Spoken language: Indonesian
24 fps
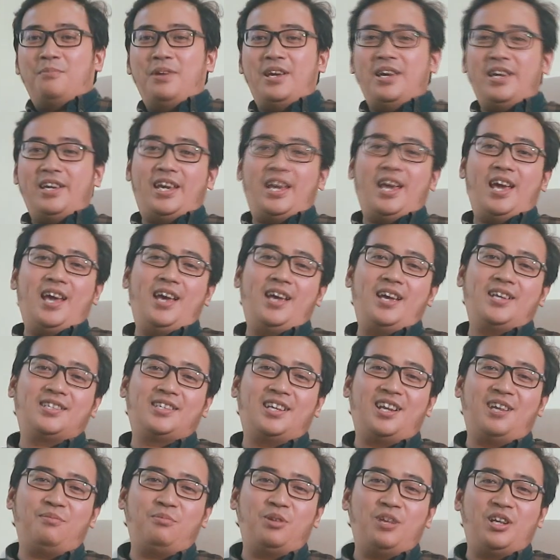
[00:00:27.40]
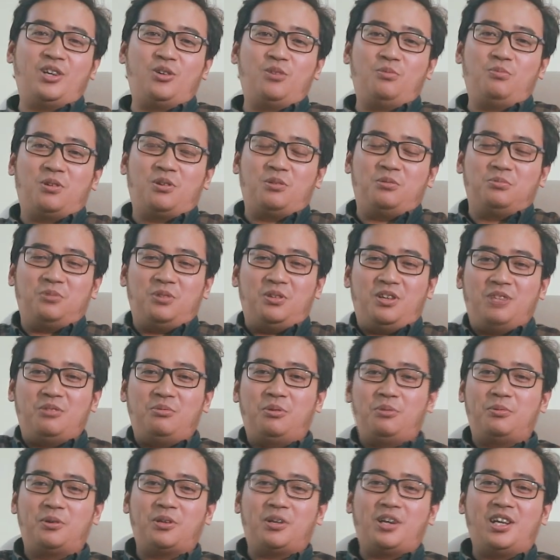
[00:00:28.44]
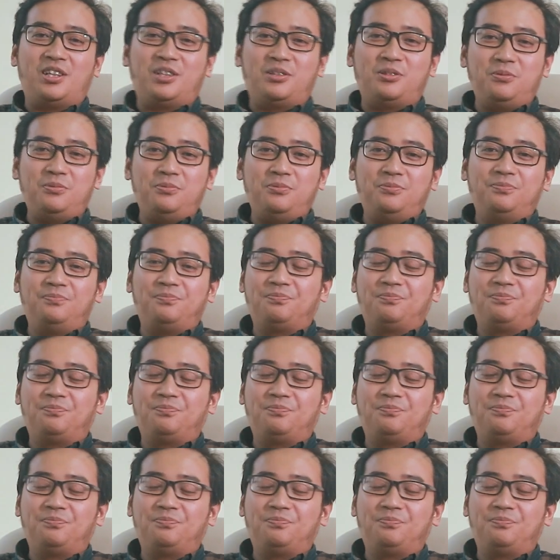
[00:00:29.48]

Baik, Assalamualaikum warahmatullahi wabarakatuh.